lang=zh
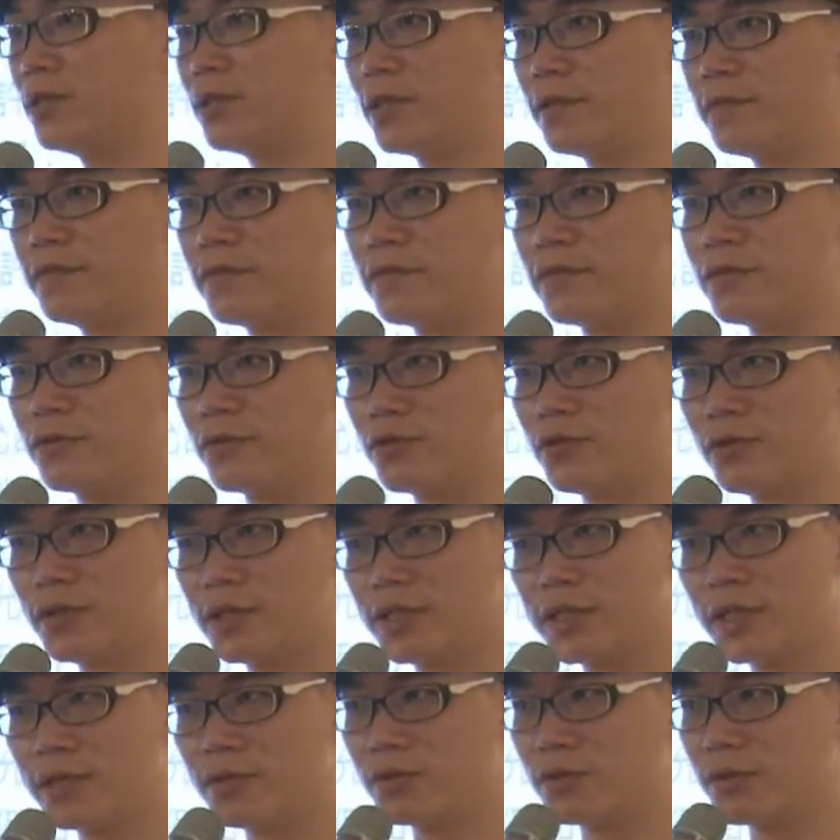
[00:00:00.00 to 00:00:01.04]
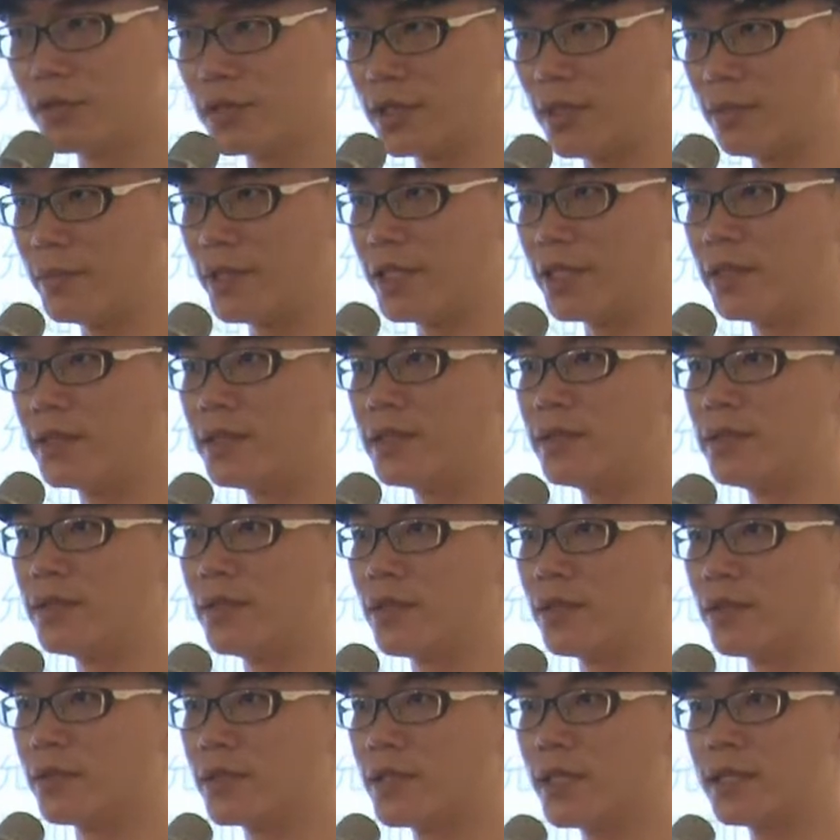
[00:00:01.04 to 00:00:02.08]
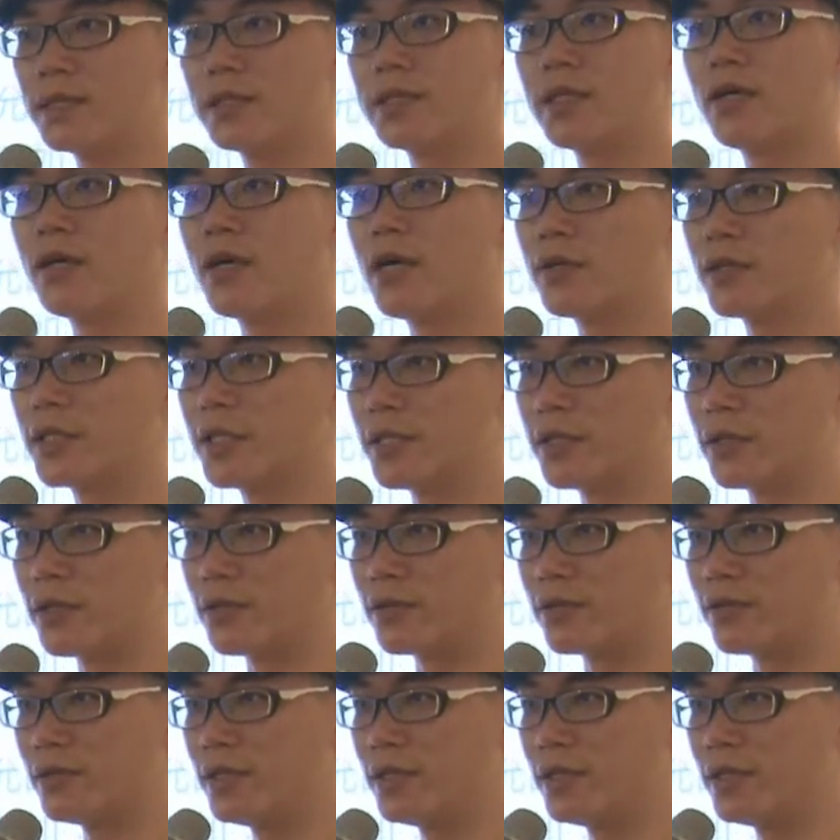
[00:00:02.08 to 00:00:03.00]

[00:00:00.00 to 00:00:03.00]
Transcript: 政府去限缩人民的自由，但是要有好理由。